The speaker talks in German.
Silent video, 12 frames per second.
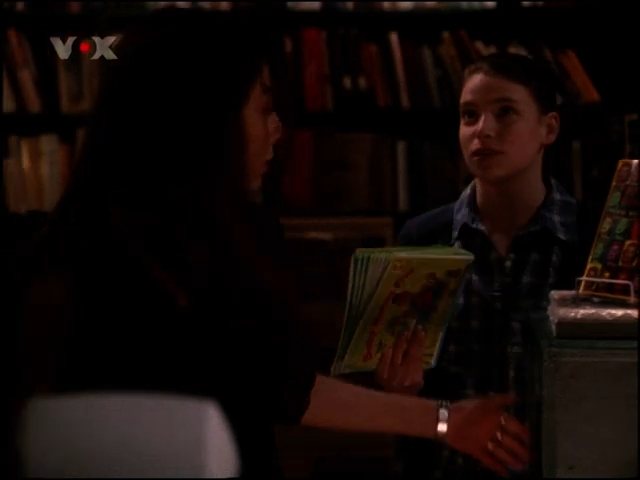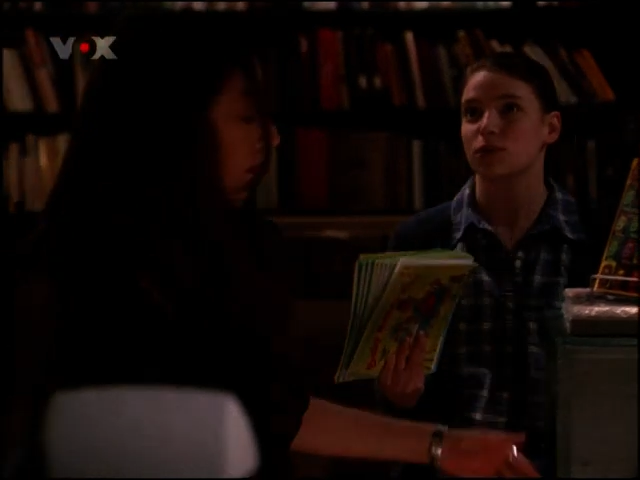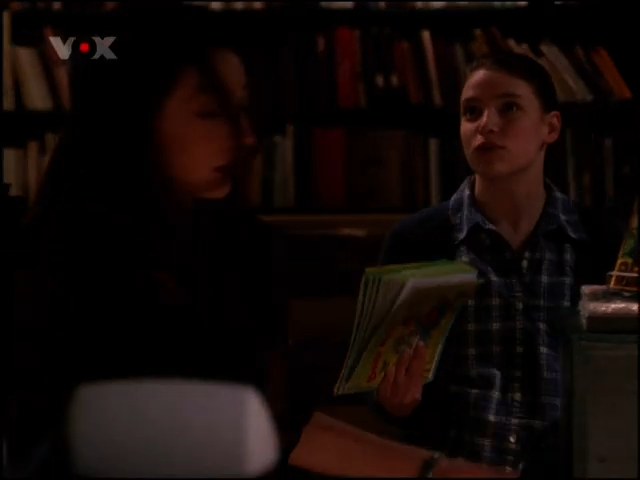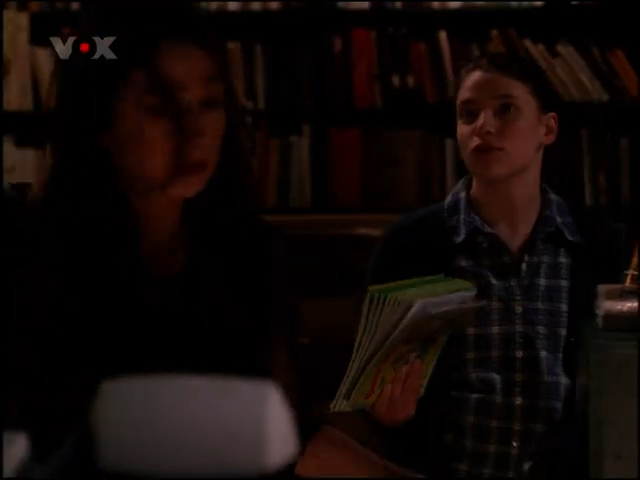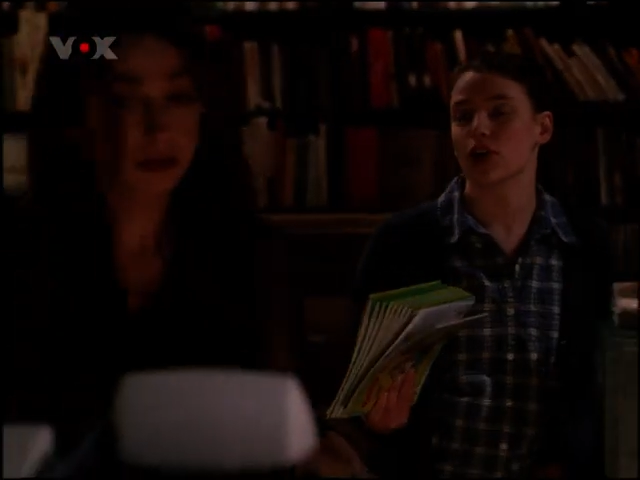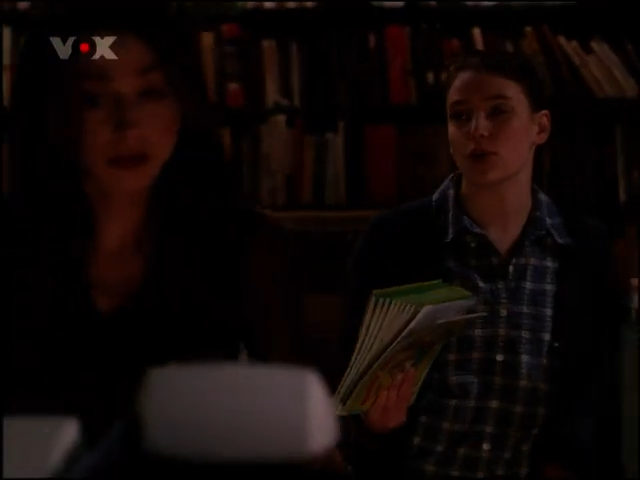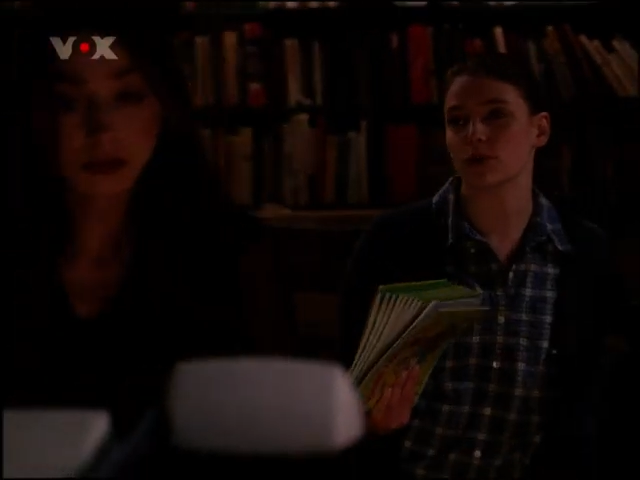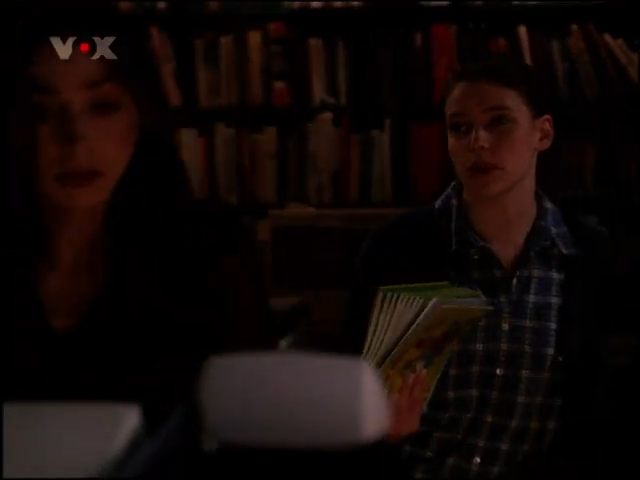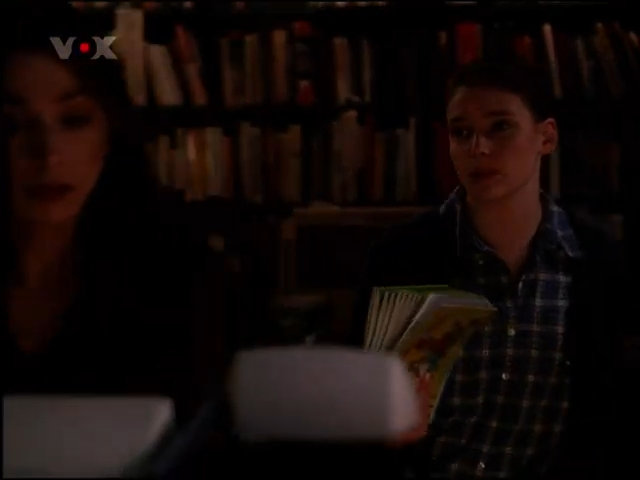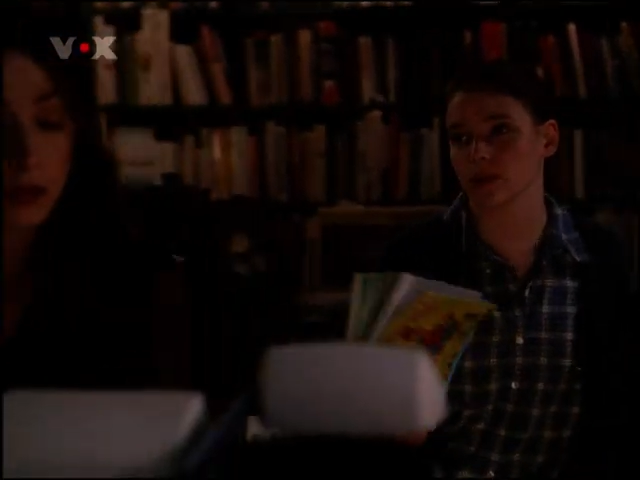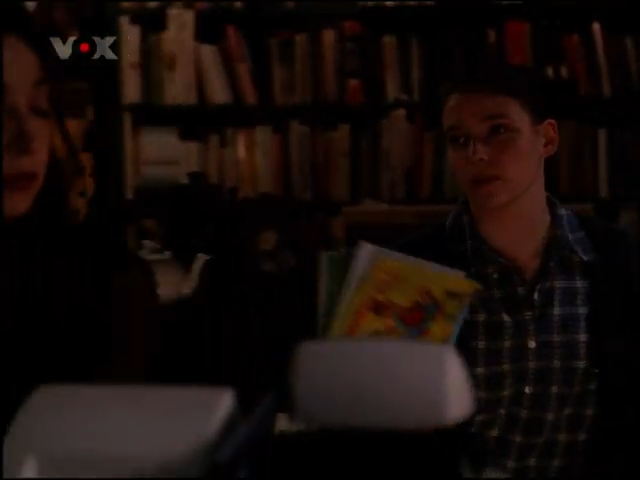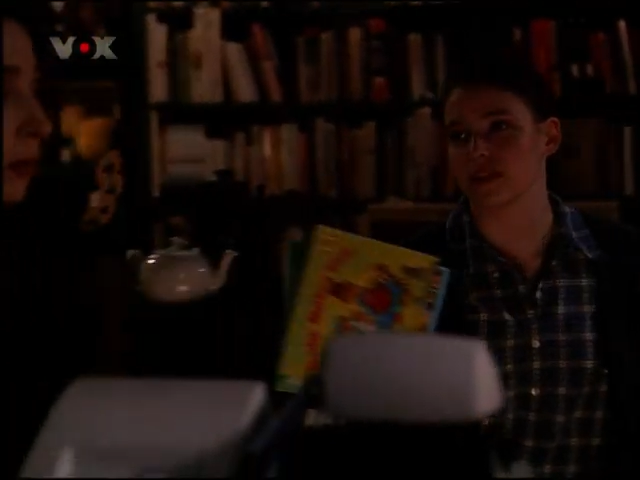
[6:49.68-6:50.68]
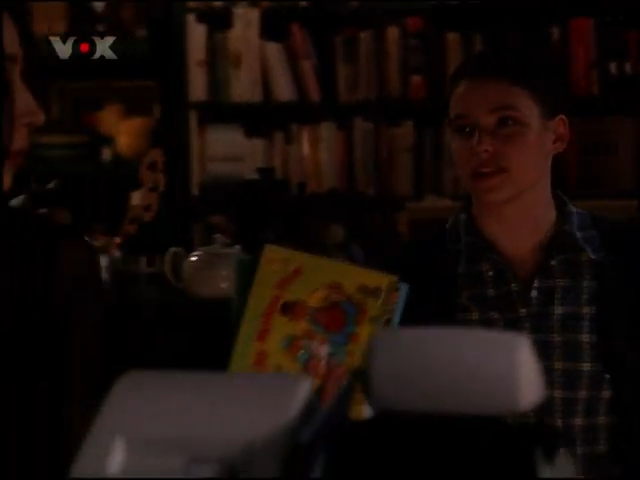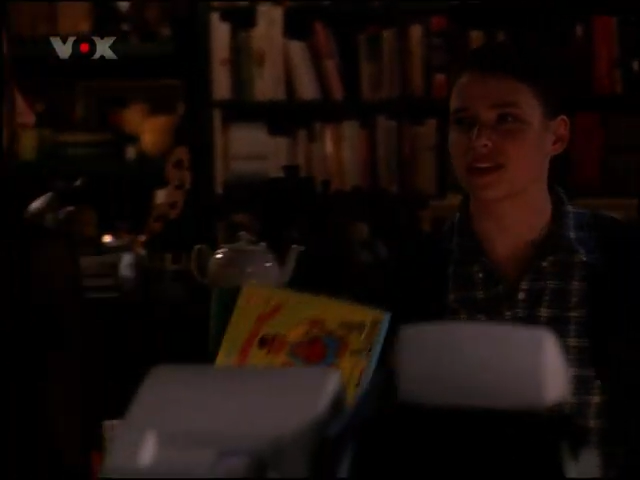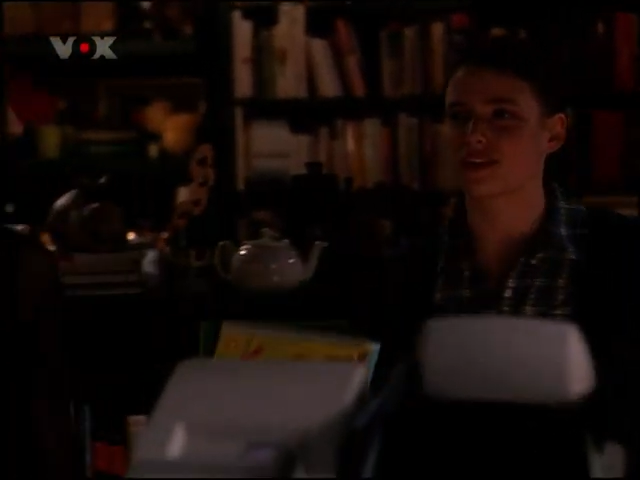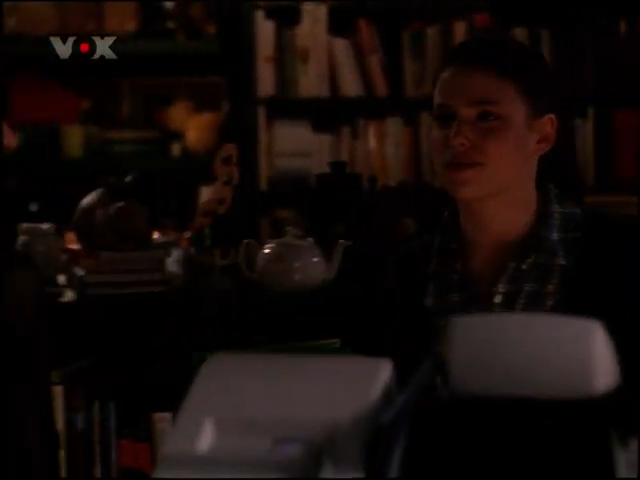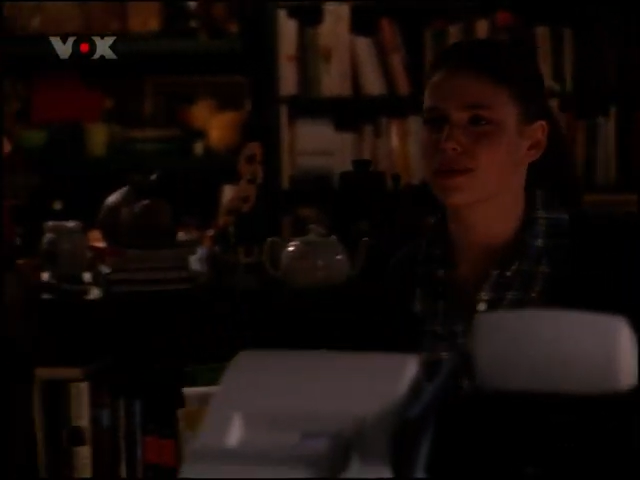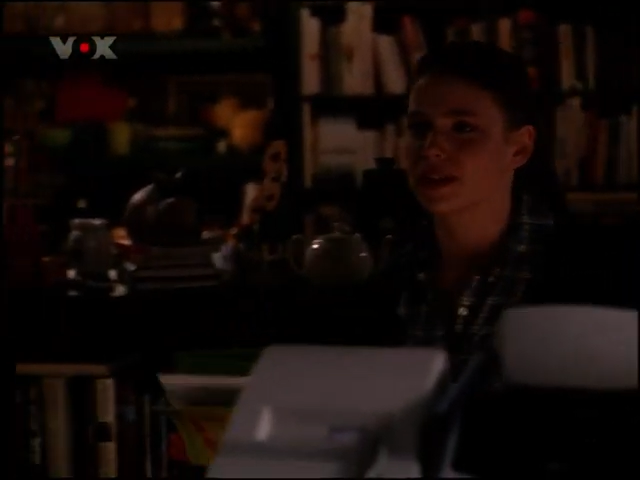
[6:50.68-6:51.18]
man kennt jemanden, glauben die
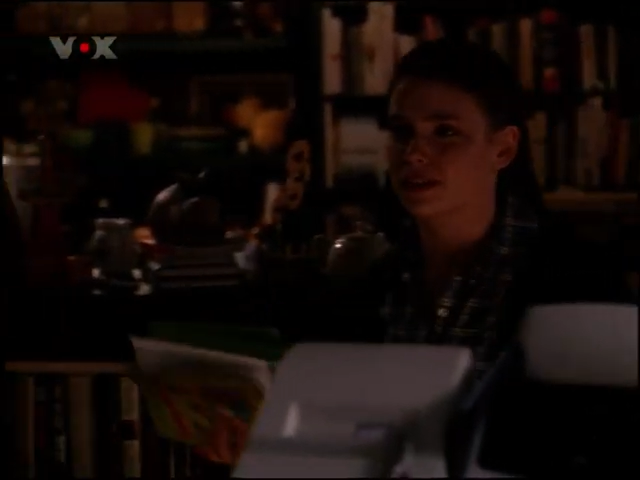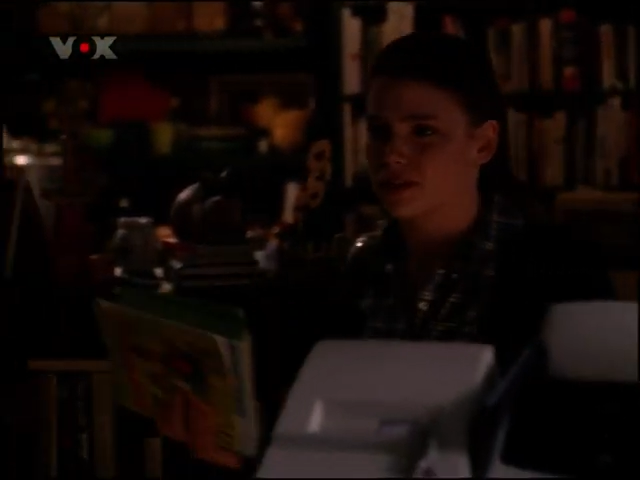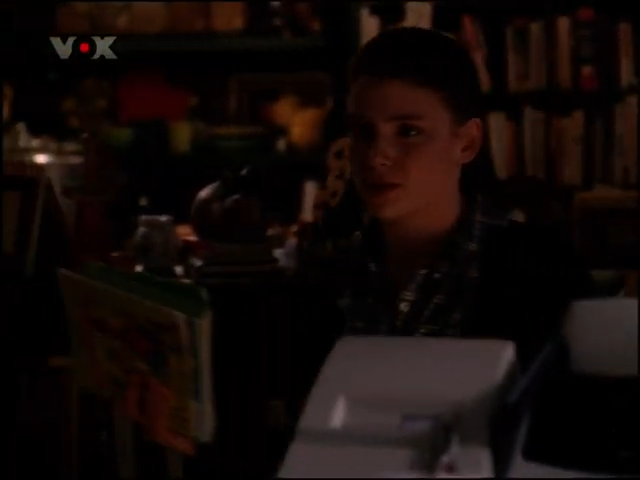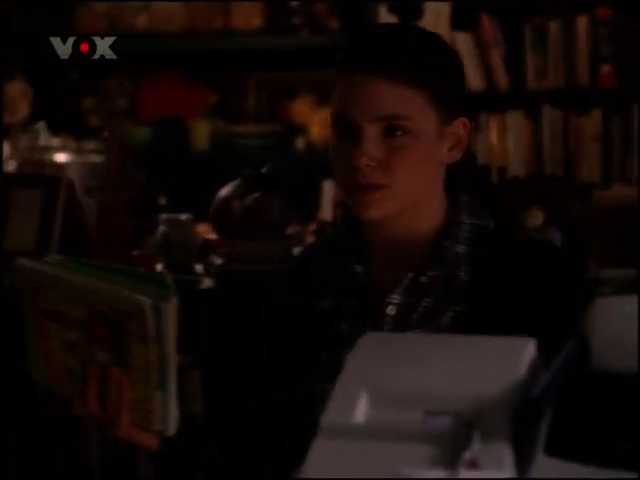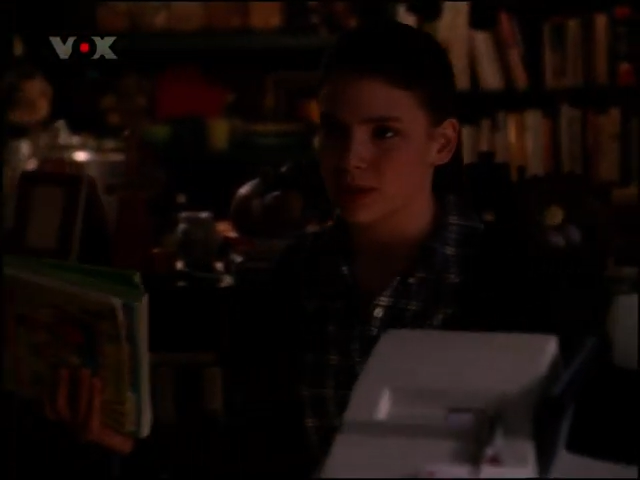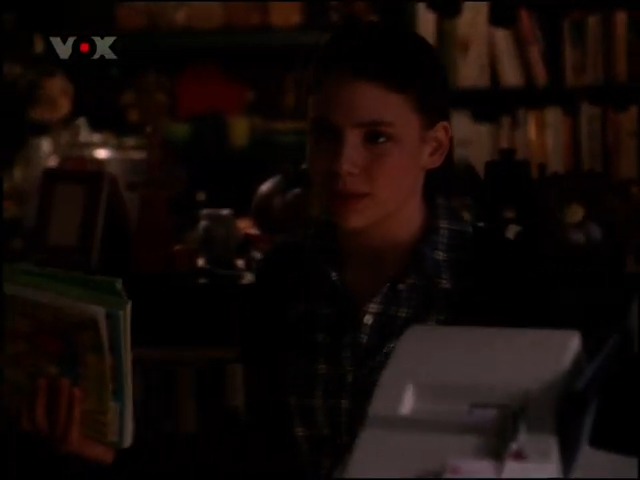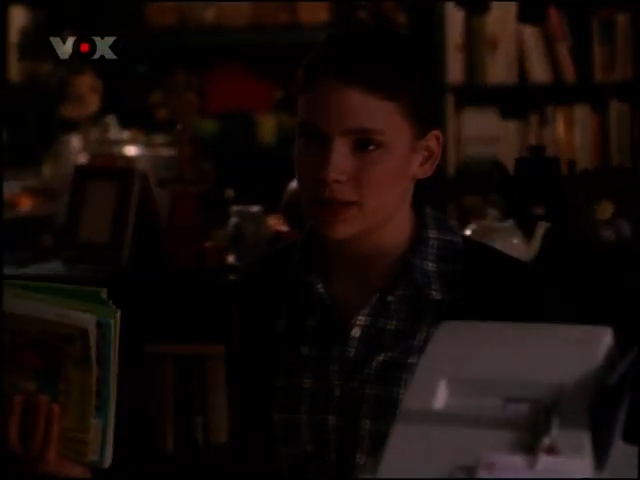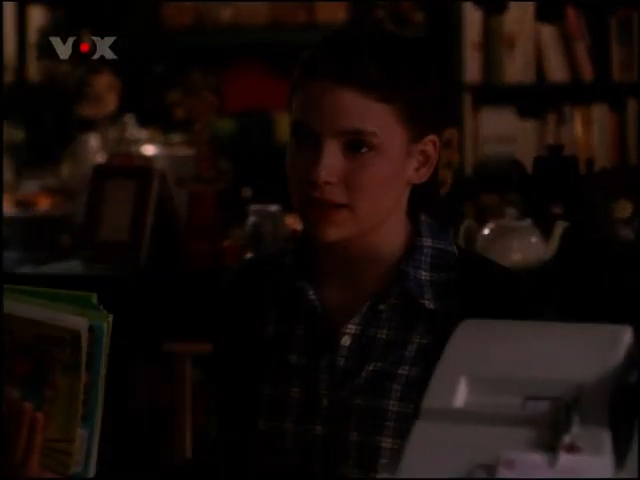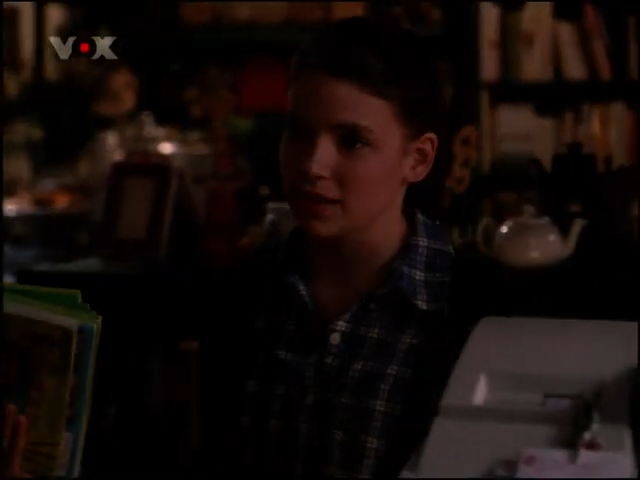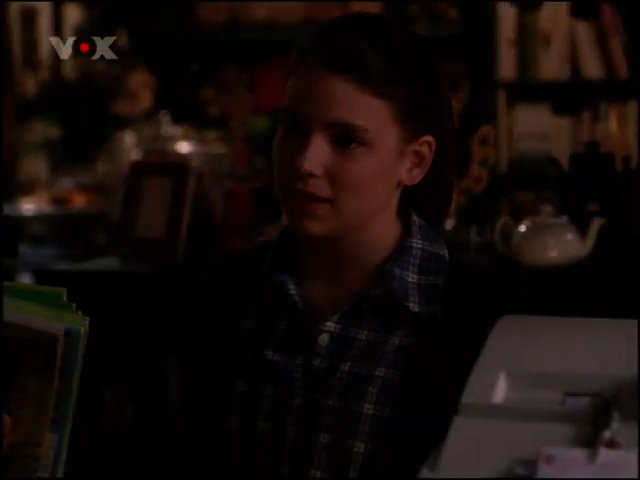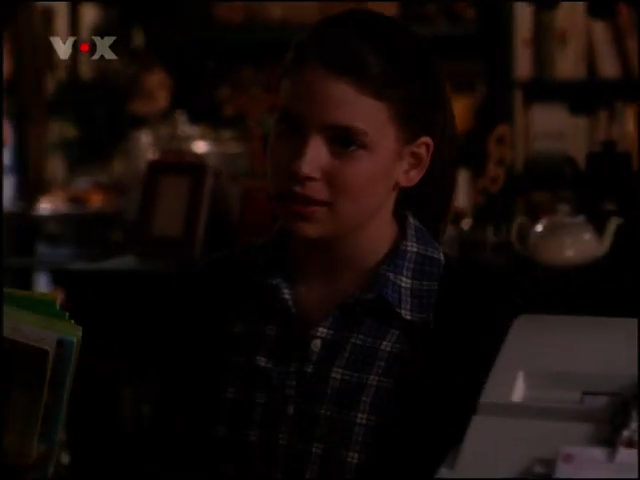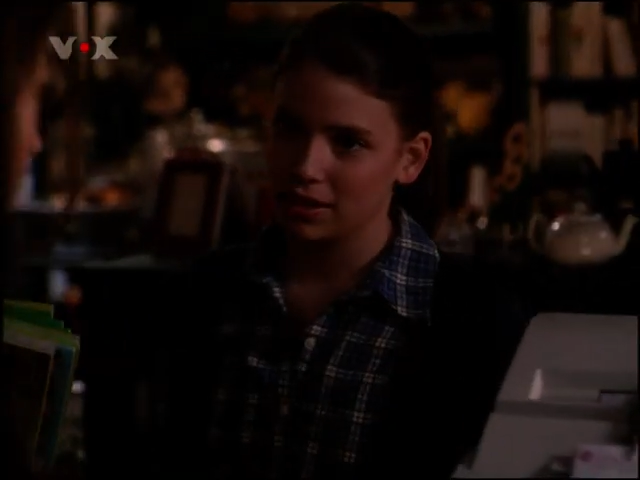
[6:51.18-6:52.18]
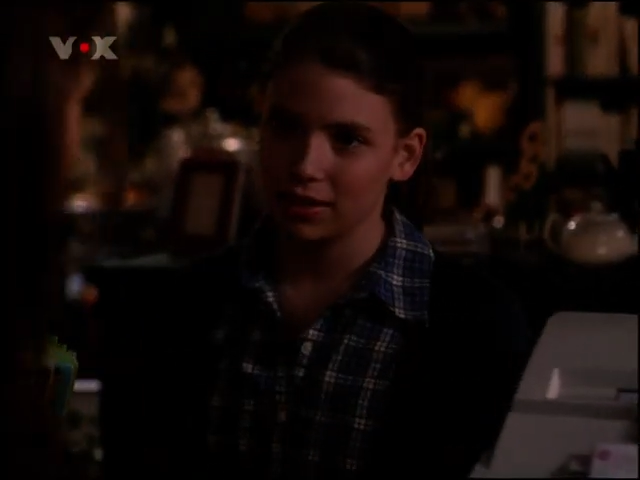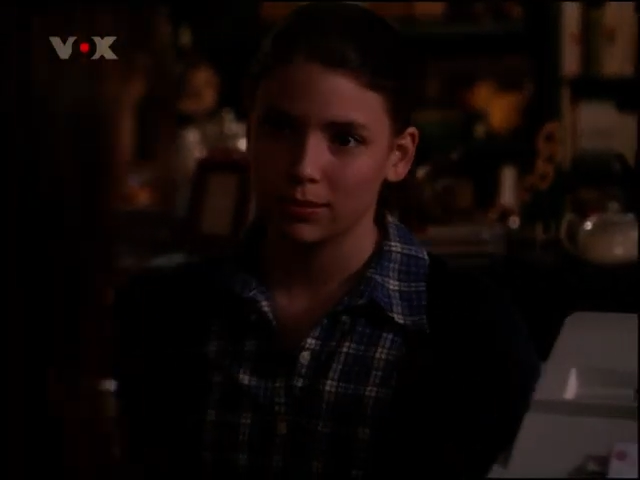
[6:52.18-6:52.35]
Leute, man ist das selbst. Aber ich meine,